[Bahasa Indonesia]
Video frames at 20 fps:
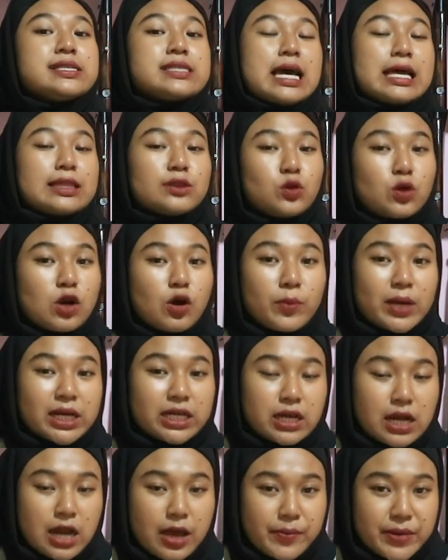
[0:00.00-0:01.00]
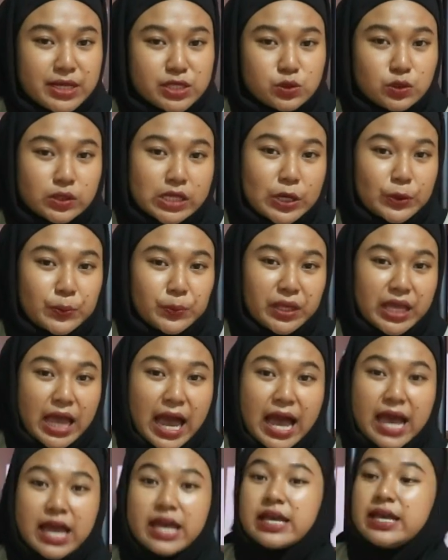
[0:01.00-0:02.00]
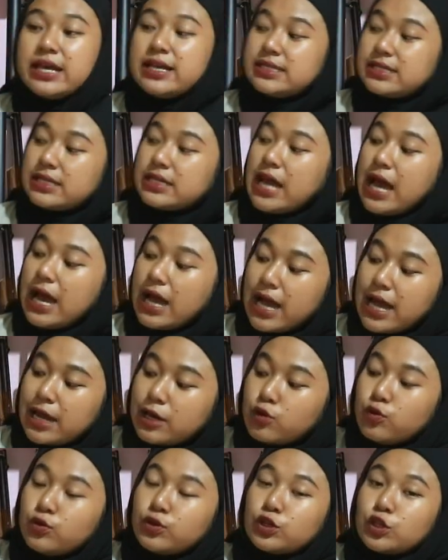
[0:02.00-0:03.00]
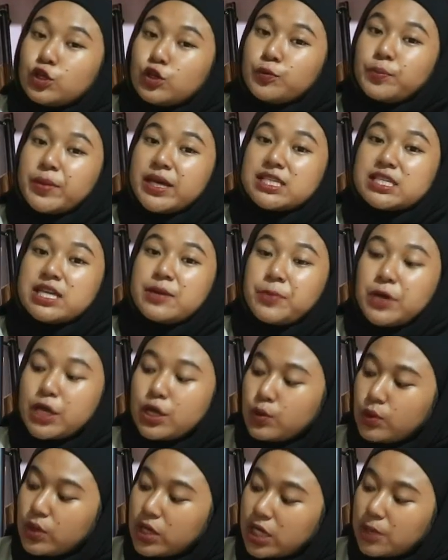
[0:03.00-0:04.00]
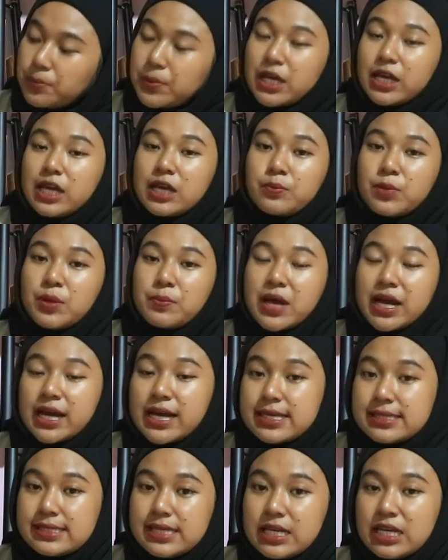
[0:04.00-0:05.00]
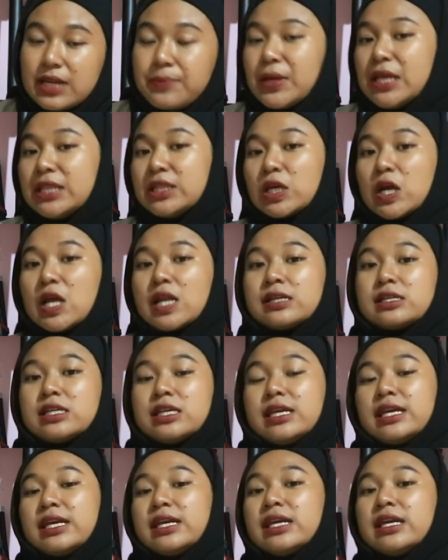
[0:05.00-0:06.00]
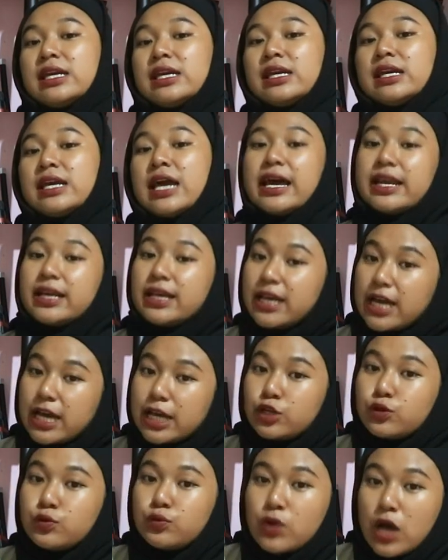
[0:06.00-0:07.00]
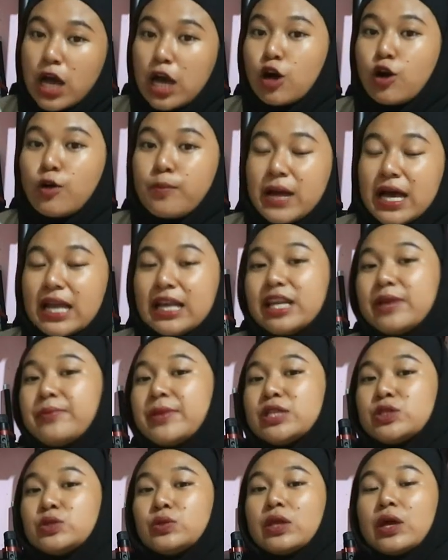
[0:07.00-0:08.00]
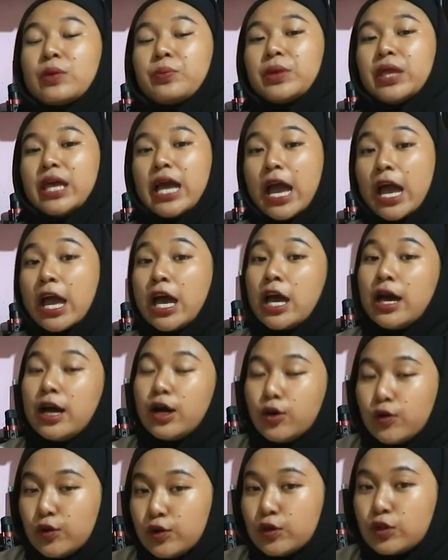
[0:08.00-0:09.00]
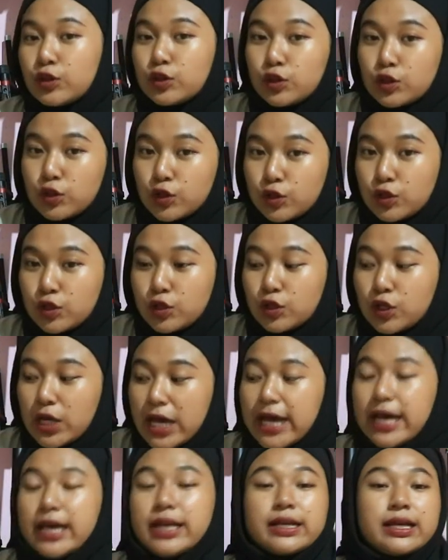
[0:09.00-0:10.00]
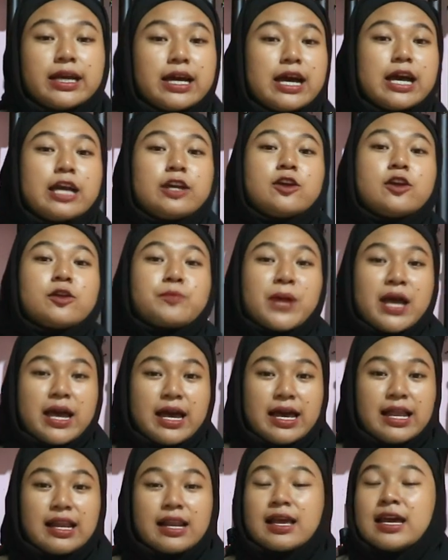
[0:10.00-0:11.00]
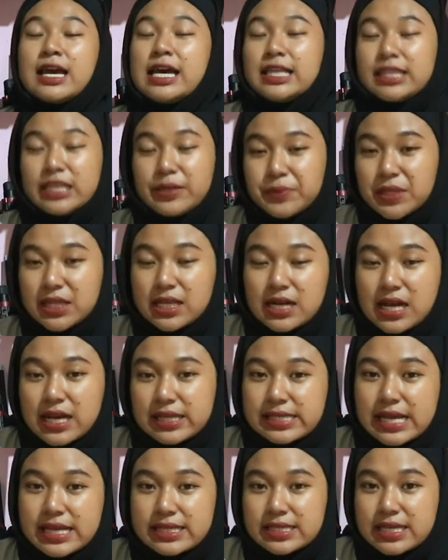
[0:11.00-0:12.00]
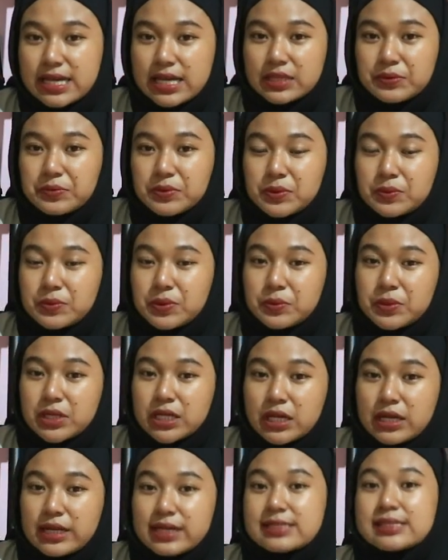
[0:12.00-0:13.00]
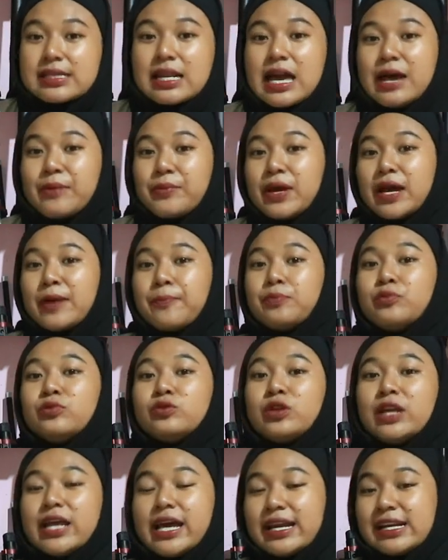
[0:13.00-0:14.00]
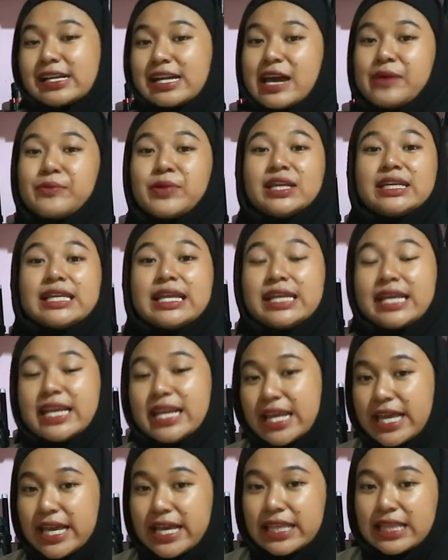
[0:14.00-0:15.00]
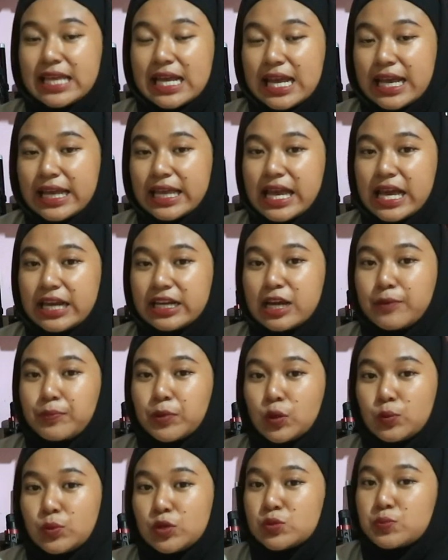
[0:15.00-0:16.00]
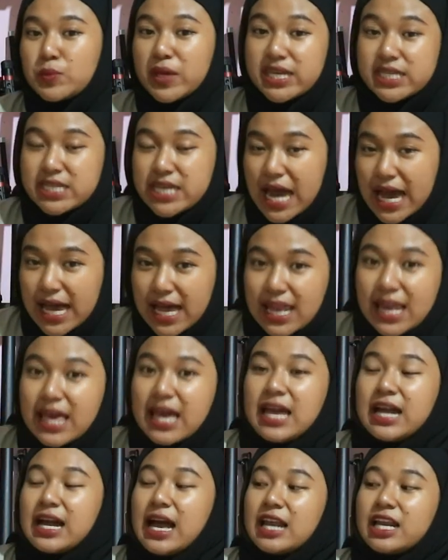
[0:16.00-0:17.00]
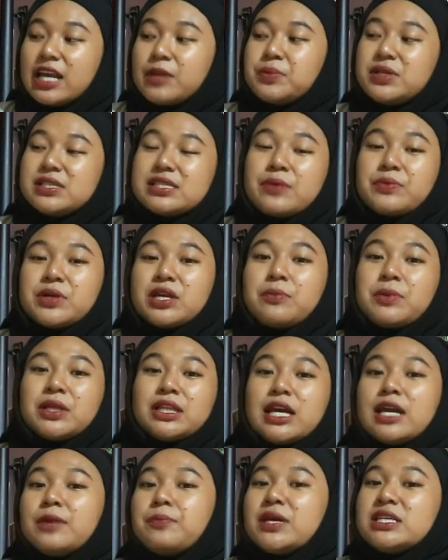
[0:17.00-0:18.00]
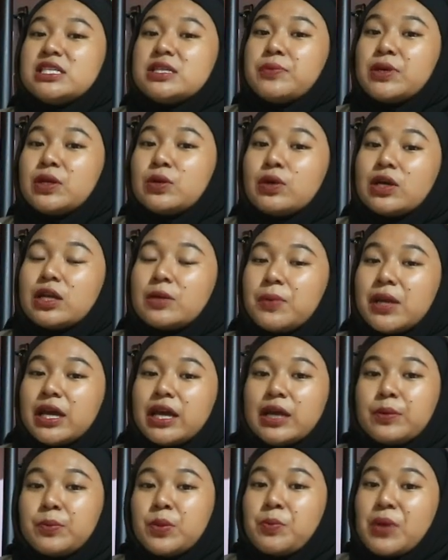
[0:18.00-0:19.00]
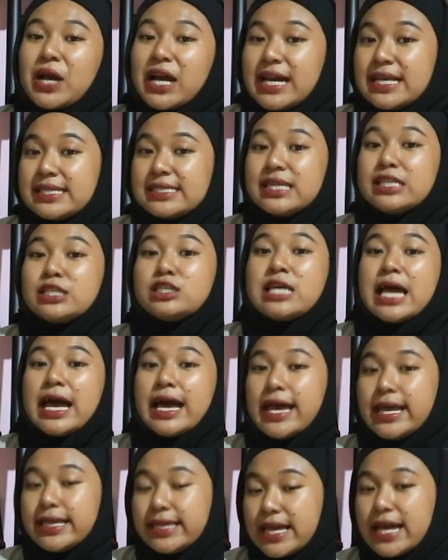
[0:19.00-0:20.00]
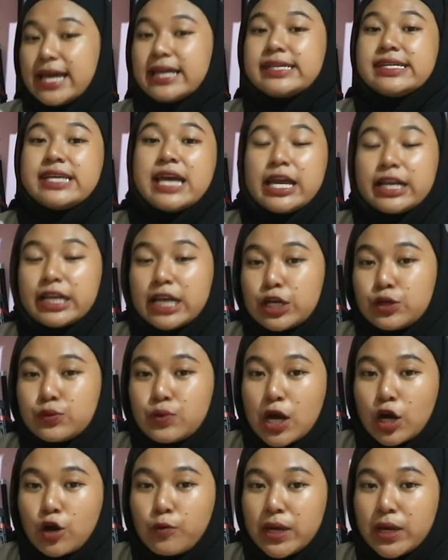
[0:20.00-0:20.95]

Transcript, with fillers: di 1,8 juta rupiah. Sedangkan untuk PCP Ruger Black Army magazine dibanderol di harga 2,5 juta rupiah untuk harga normal. Tapi tenang saja teman-teman bediler, selama bulan Ramadan ini kita lagi ada promo spesial Kalian bisa mendapatkan PCP Ruger Black Army Magazine hanya di harga 2,2